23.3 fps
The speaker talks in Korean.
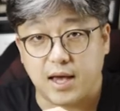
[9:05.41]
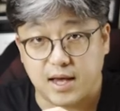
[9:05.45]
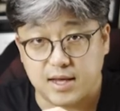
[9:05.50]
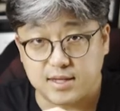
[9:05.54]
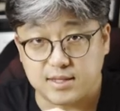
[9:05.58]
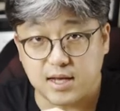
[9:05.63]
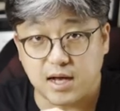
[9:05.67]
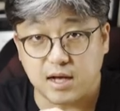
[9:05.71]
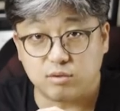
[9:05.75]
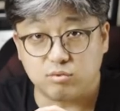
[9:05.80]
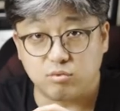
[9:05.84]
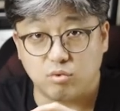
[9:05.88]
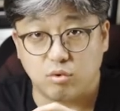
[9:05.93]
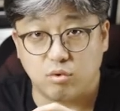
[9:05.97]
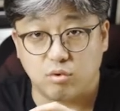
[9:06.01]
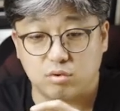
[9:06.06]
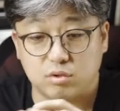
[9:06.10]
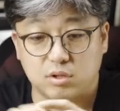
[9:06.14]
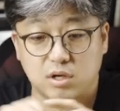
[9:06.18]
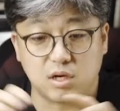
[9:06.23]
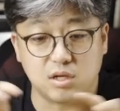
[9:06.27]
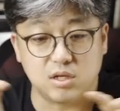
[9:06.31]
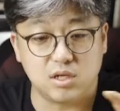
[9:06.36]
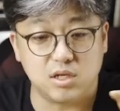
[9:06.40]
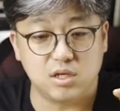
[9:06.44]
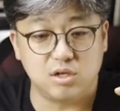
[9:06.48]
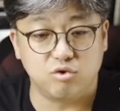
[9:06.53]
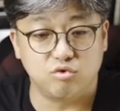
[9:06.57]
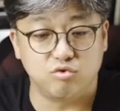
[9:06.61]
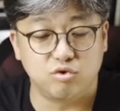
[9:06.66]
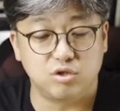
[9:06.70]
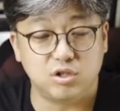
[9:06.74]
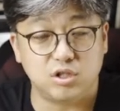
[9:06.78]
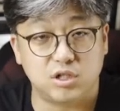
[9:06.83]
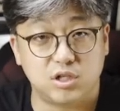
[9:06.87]
해상도 그러니까 이
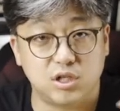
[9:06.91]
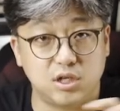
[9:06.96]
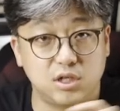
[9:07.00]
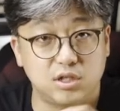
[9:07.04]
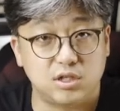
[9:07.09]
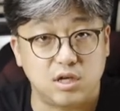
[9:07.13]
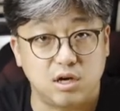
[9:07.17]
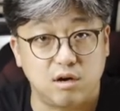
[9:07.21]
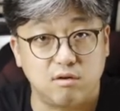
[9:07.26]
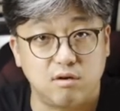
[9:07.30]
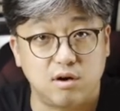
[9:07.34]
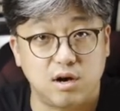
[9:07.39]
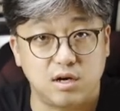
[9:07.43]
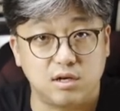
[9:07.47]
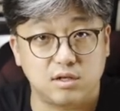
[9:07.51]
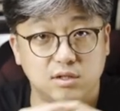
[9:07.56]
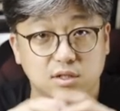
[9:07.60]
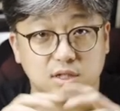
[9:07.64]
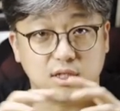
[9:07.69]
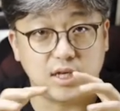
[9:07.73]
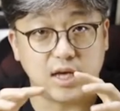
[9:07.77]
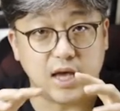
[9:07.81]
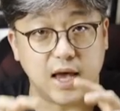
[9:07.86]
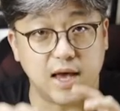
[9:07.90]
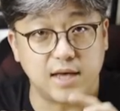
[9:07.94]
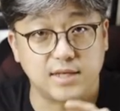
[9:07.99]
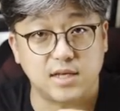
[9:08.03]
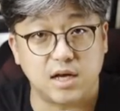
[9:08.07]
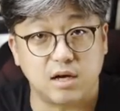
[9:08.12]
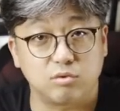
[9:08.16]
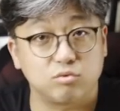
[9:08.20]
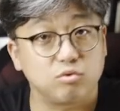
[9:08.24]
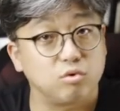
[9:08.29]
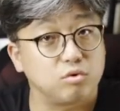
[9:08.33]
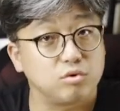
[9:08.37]
유닛이 재현하는 이
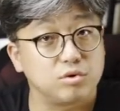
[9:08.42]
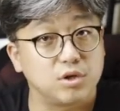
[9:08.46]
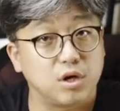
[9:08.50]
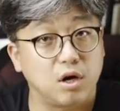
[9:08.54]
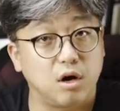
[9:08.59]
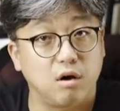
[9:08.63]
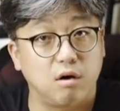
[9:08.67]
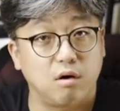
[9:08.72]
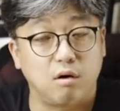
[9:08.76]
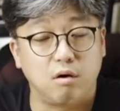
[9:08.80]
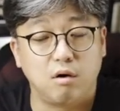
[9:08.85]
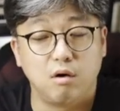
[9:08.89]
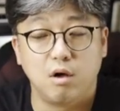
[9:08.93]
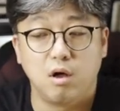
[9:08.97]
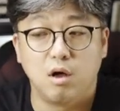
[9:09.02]
해상도는요